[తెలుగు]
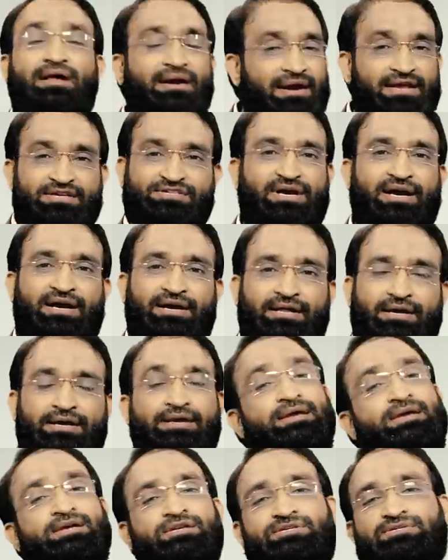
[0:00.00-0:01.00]
రీజన్ ఏంటి
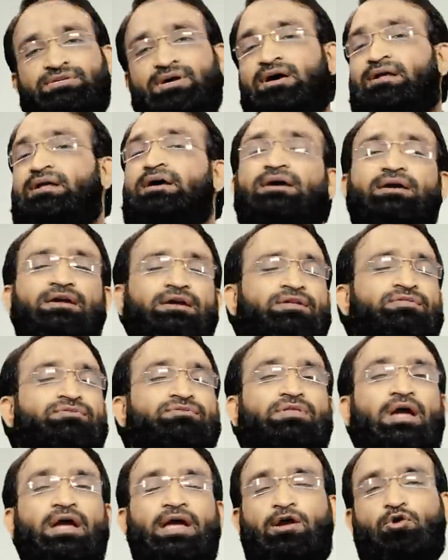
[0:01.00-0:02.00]
సార్
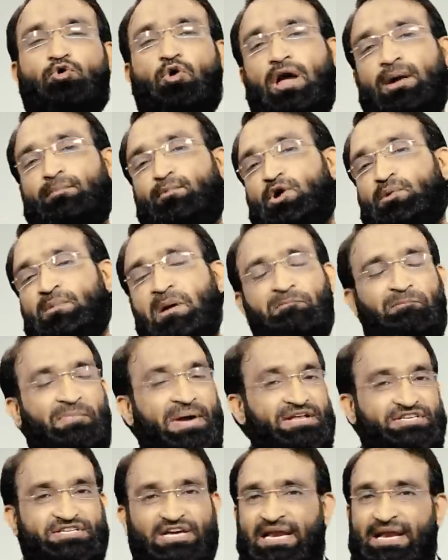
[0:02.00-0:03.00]
ఇంత ఎక్కువ అమౌంట్ మేము పే
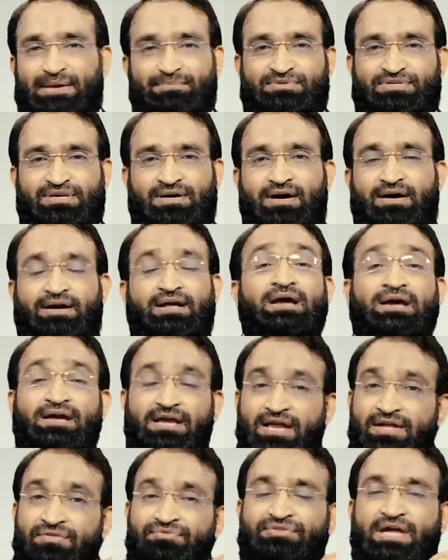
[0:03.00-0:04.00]
చేయలేం సార్
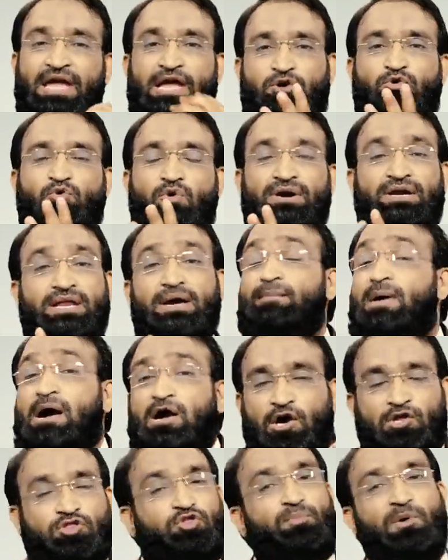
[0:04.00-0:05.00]
ఇంత ఎక్కువ అంటే
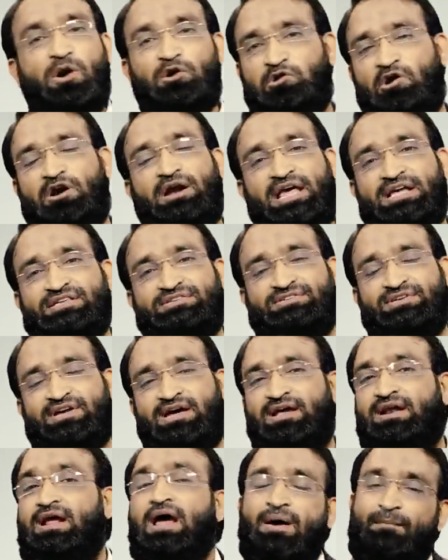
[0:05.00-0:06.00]
మాకు అందుబాటులో లేదు
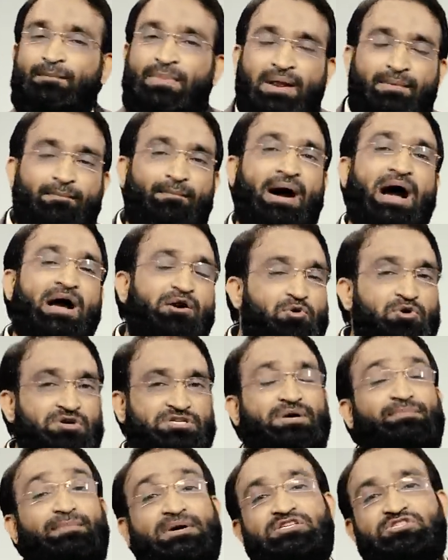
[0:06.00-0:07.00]
సార్ మరి మా
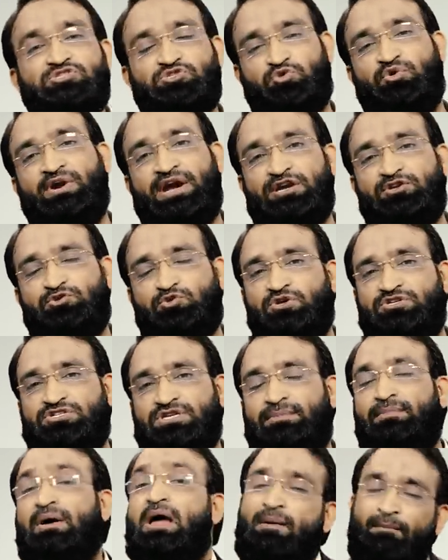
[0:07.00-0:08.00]
కోసం మా స్టూడెంట్స్
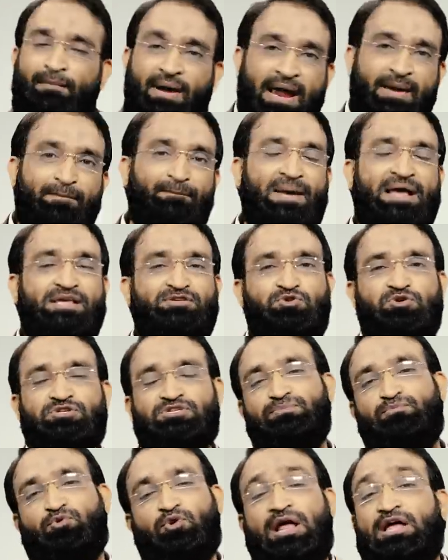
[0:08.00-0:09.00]
కోసం మా ఎంప్లాయీస్
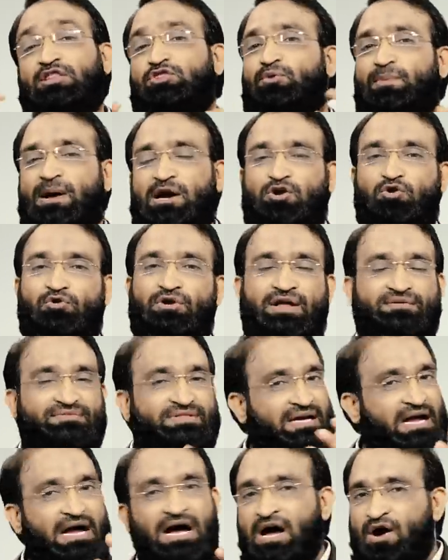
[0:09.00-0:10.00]
కోసం కూడా అందుబాటులో ఉండే
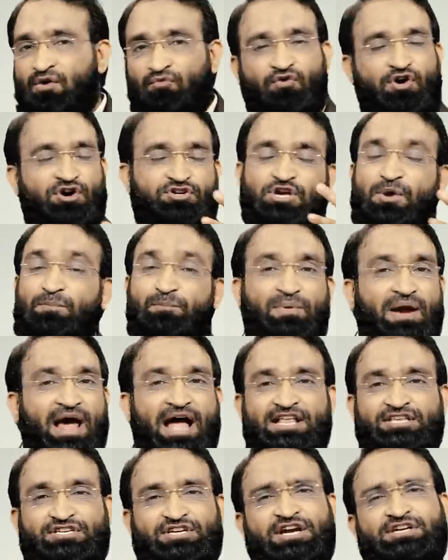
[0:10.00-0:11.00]
విధంగా వర్క్షాప్
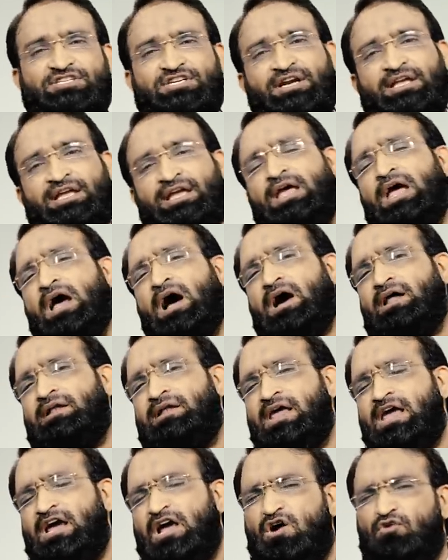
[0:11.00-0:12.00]
ప్లాన్ చేయండి అని
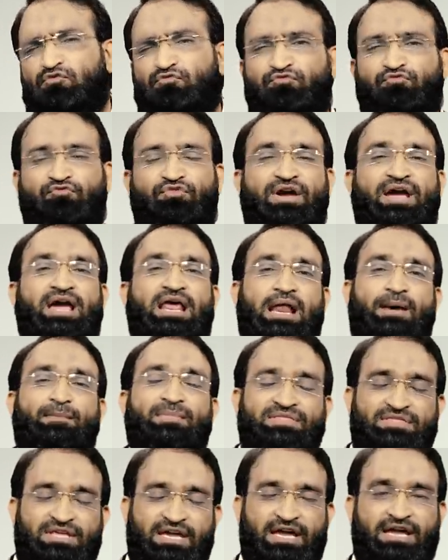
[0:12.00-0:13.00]
అనేక వేల
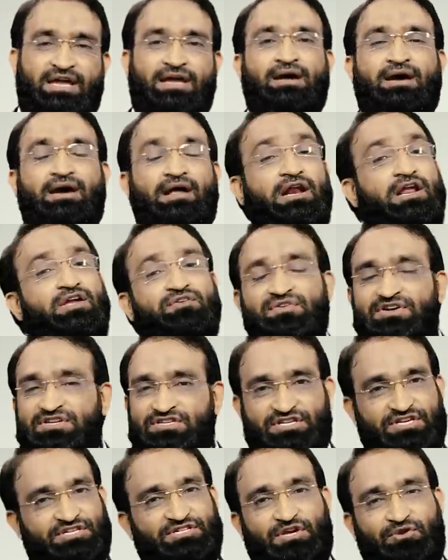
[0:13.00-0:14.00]
మంది
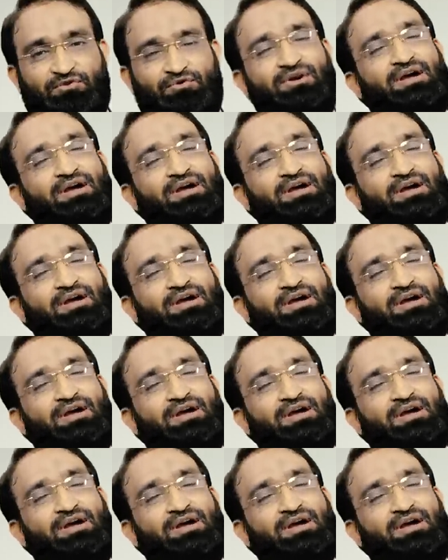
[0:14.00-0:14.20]
రిక్వెస్ట్ చేశారు